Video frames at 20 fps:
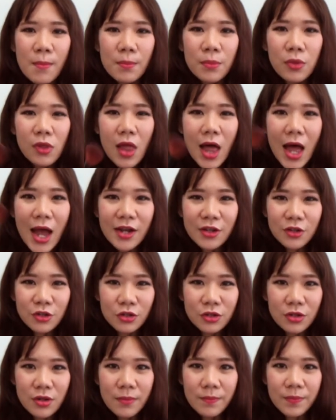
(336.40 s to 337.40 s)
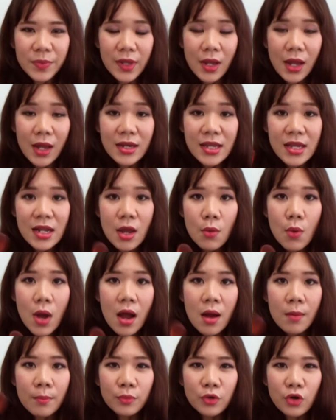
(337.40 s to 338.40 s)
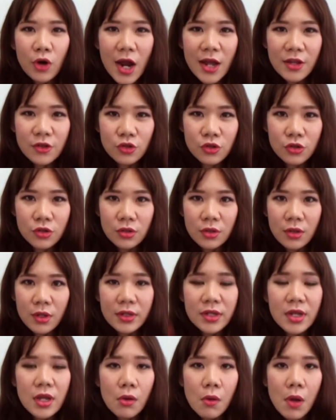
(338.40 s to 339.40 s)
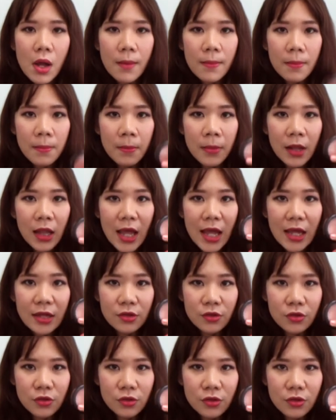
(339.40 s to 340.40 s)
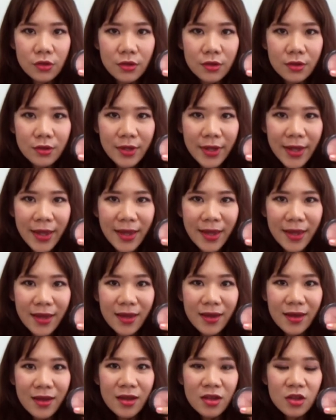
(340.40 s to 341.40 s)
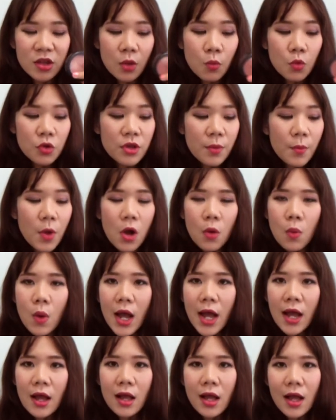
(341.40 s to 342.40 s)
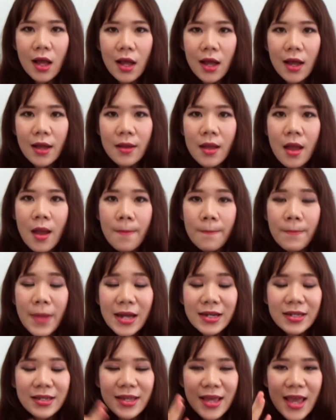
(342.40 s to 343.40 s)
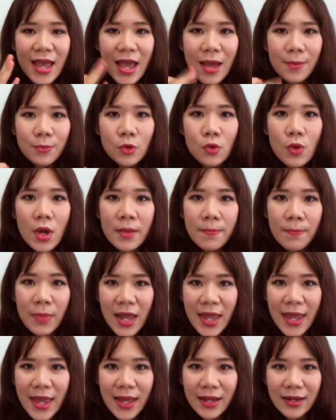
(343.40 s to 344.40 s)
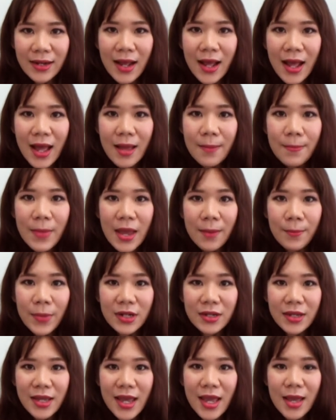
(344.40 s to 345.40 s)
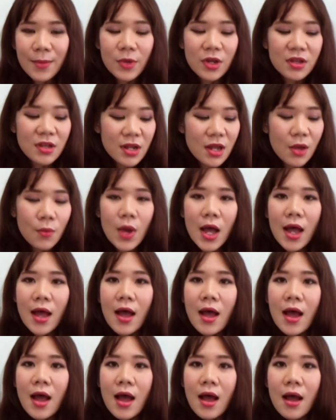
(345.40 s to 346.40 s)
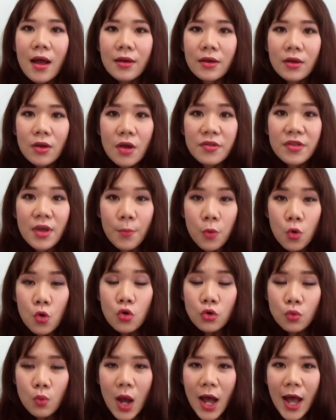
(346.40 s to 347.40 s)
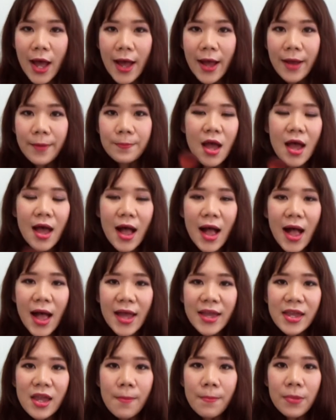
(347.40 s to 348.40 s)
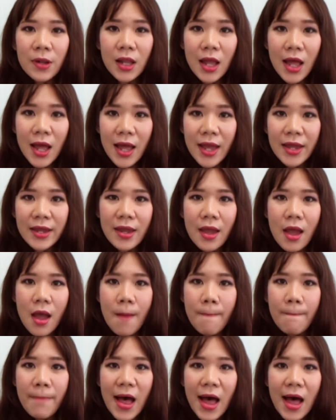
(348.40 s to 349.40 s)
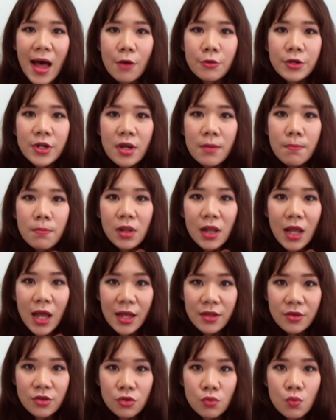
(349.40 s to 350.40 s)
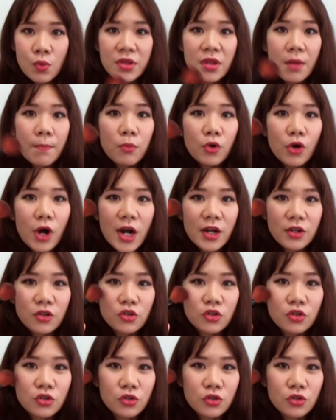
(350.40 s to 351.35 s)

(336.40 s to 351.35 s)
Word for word: blush อันนี้เรียกว่า brush นี่เรียกว่า blush สมมุติจะบอกว่าปัดแก้มด้วยแปรงนะคะแปรงปัดแก้มก็จะเรียกว่าก็จะพูดว่า I apply powder blush with a brush